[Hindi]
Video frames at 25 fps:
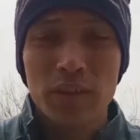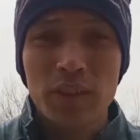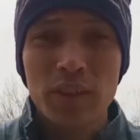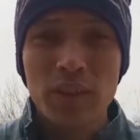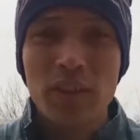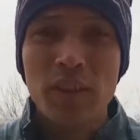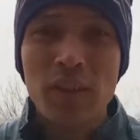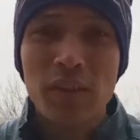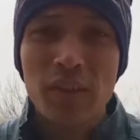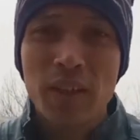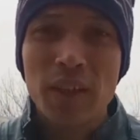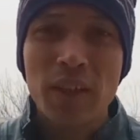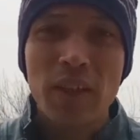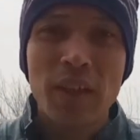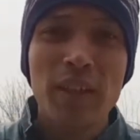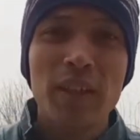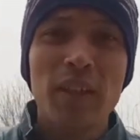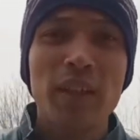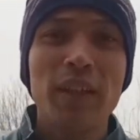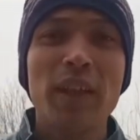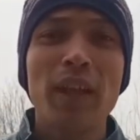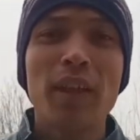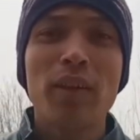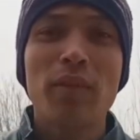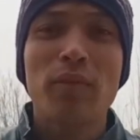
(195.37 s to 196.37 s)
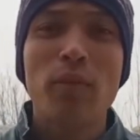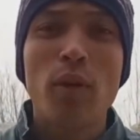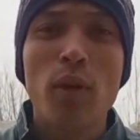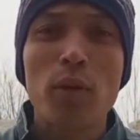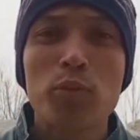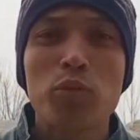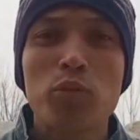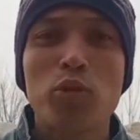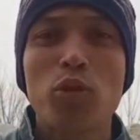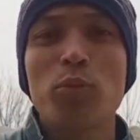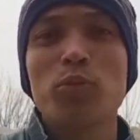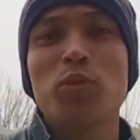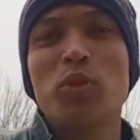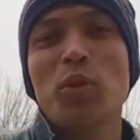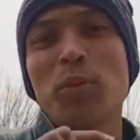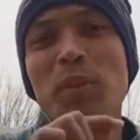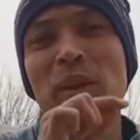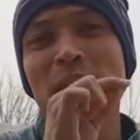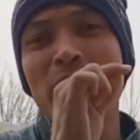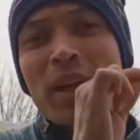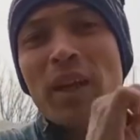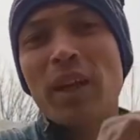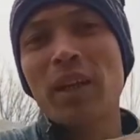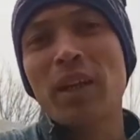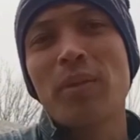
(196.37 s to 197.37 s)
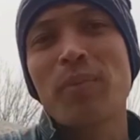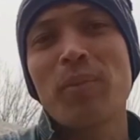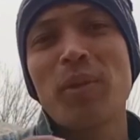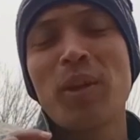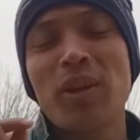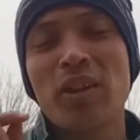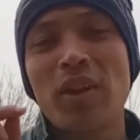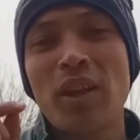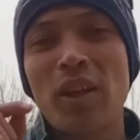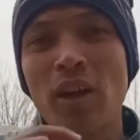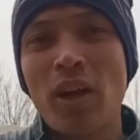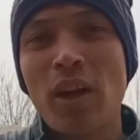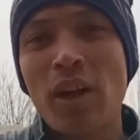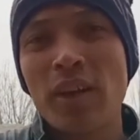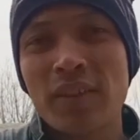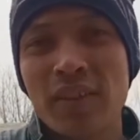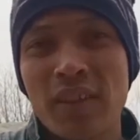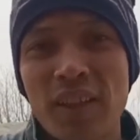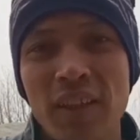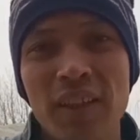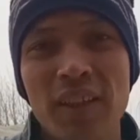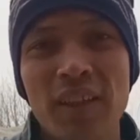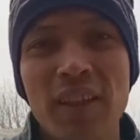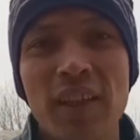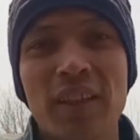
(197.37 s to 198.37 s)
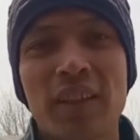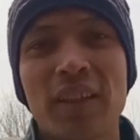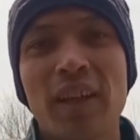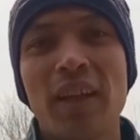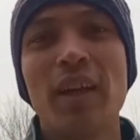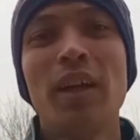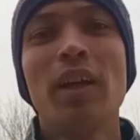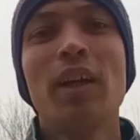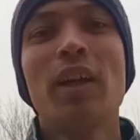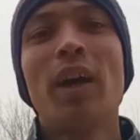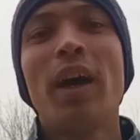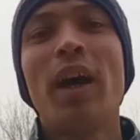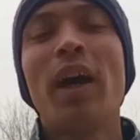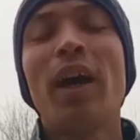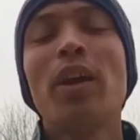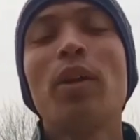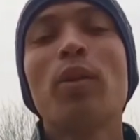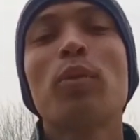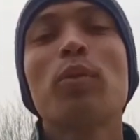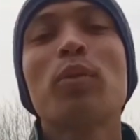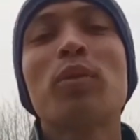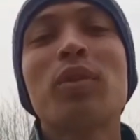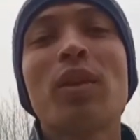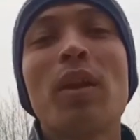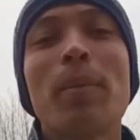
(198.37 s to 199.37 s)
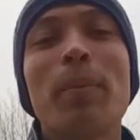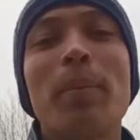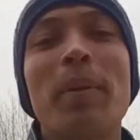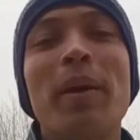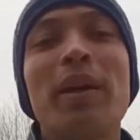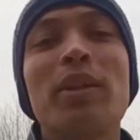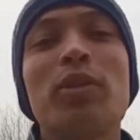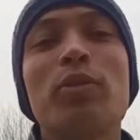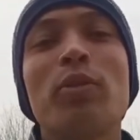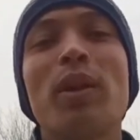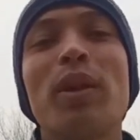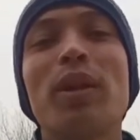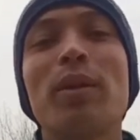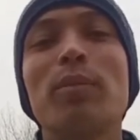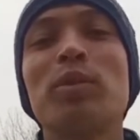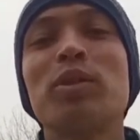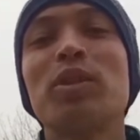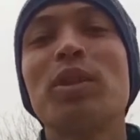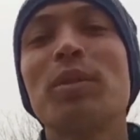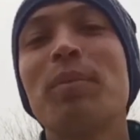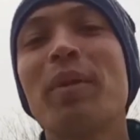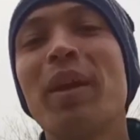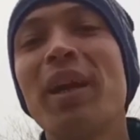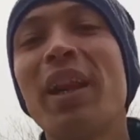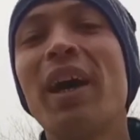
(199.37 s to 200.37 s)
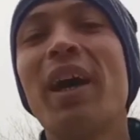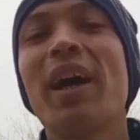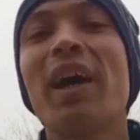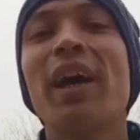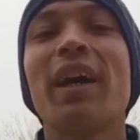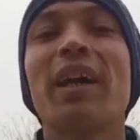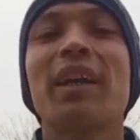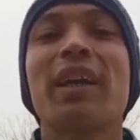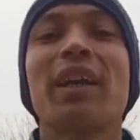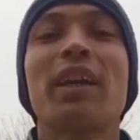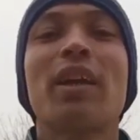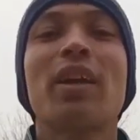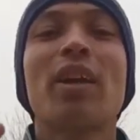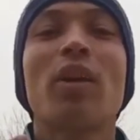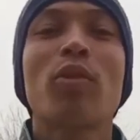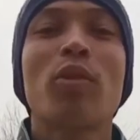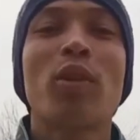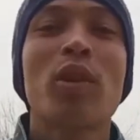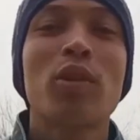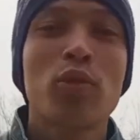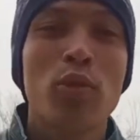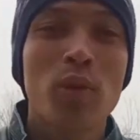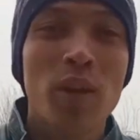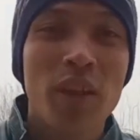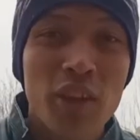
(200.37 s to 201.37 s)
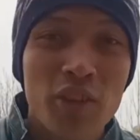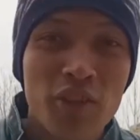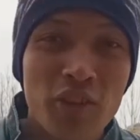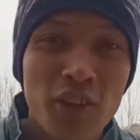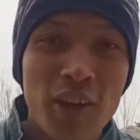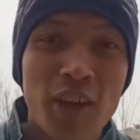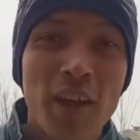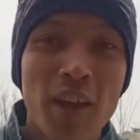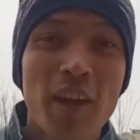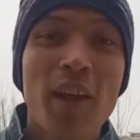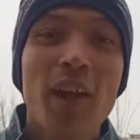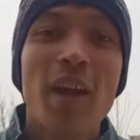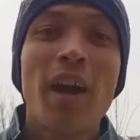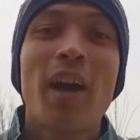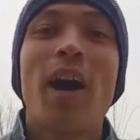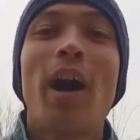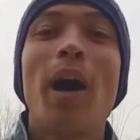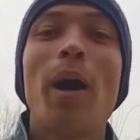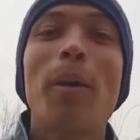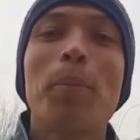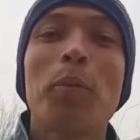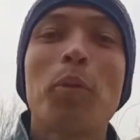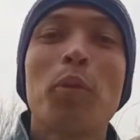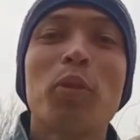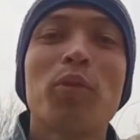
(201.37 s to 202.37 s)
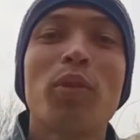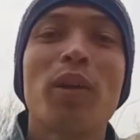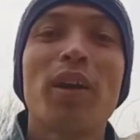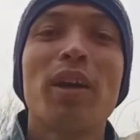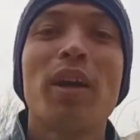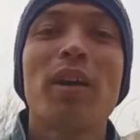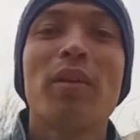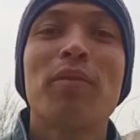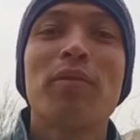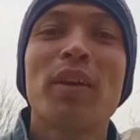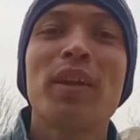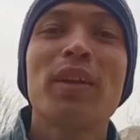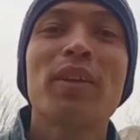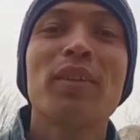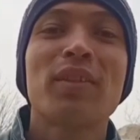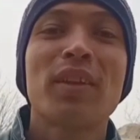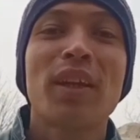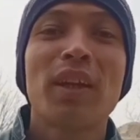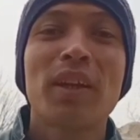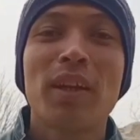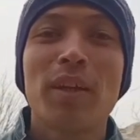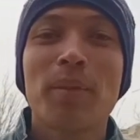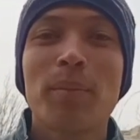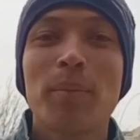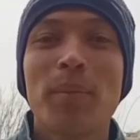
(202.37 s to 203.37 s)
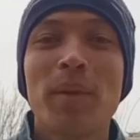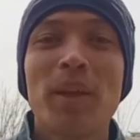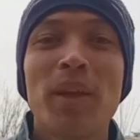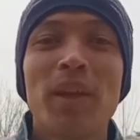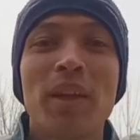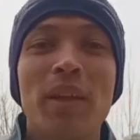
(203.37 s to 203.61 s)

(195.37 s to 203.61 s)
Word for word: के दस्तखत लिए एंड फॉर्म शॉर्म जमा करा के मैंने दरख्वास्त दे दिया था एंड उसके बाद जो है ना मुझे मेल आया कि कंग्रेचुलेशन आपको जो है ना अफगानिस्तान की